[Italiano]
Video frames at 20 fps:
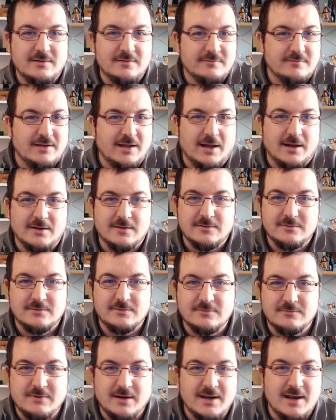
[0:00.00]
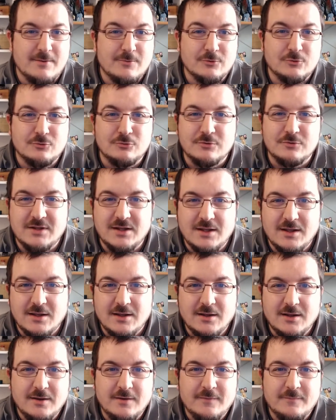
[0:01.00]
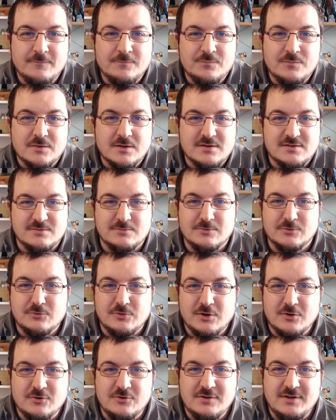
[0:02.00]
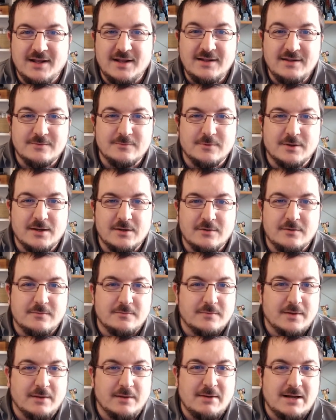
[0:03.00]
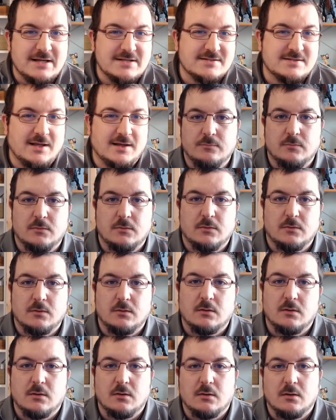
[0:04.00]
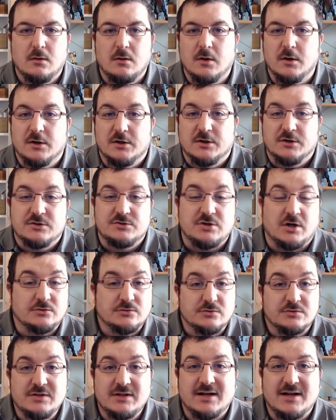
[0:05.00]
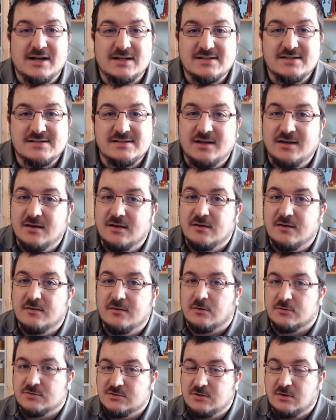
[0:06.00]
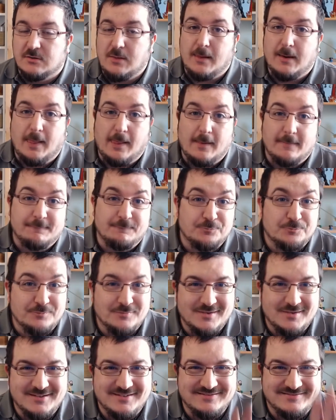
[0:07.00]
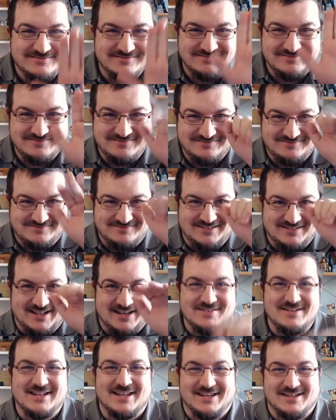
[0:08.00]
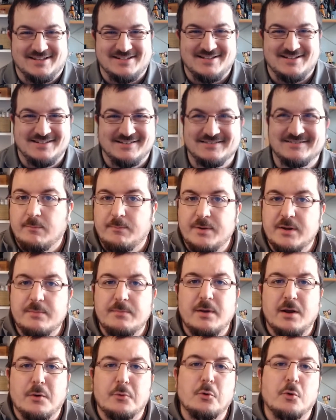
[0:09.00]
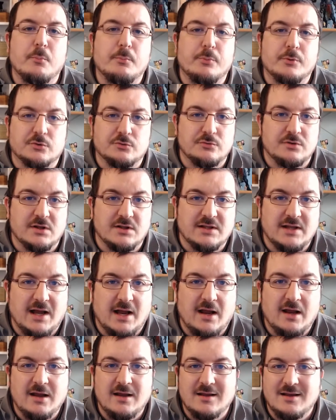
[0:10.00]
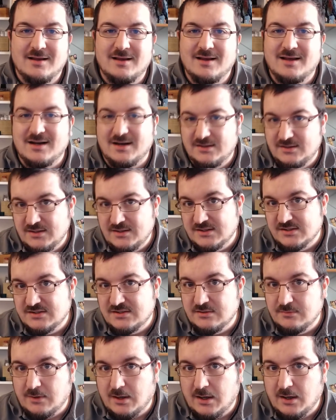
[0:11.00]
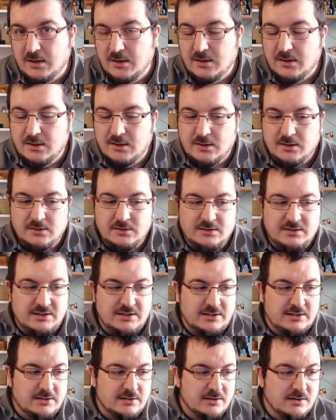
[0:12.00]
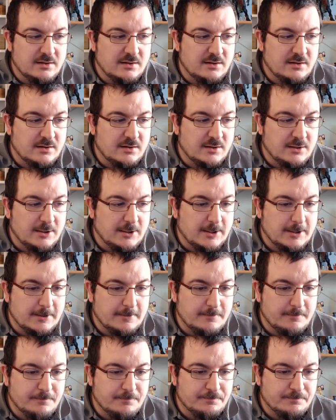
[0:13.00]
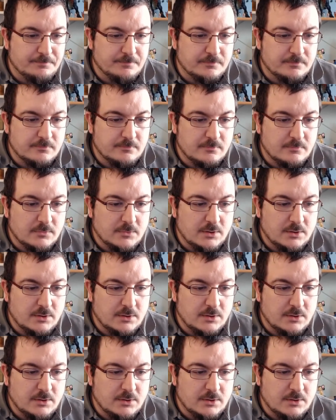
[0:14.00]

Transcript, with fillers: via, guadagniamo tutti, siamo tutti contenti, muovete e basta. Ciao a tutti ragazzi, o sto... arrivederci. Per me è un'opportunità grandissima di... Um...